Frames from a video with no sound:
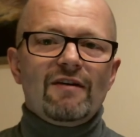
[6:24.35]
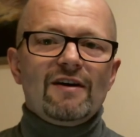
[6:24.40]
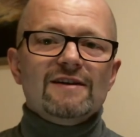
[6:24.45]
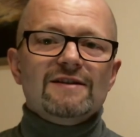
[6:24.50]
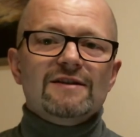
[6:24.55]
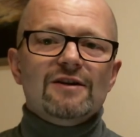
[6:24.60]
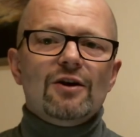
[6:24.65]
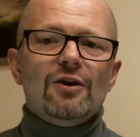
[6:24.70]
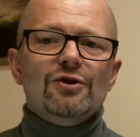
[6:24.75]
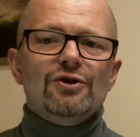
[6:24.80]

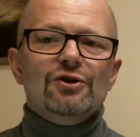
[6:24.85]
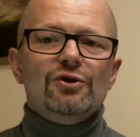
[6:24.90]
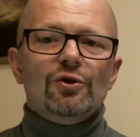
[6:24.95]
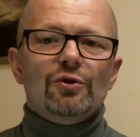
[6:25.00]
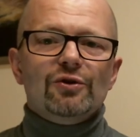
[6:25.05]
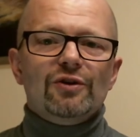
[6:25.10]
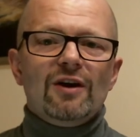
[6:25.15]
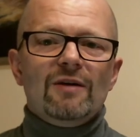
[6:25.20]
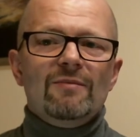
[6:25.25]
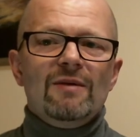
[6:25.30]
jest tylko
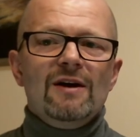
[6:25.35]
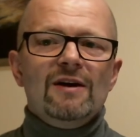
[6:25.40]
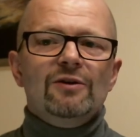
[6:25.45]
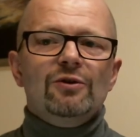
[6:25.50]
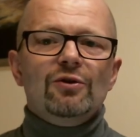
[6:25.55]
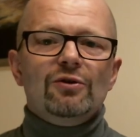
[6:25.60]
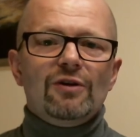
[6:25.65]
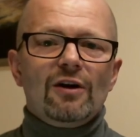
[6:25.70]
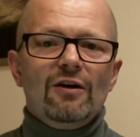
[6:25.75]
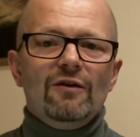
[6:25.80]
środkiem
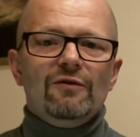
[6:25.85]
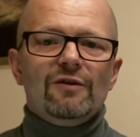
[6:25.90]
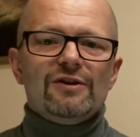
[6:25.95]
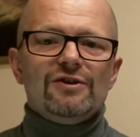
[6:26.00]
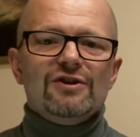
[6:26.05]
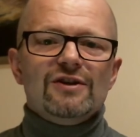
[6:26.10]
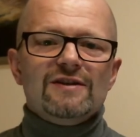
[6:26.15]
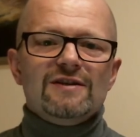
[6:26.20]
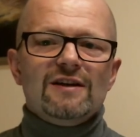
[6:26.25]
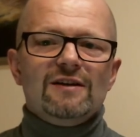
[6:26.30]
do tego
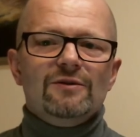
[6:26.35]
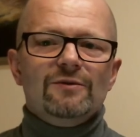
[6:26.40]
właśnie celu.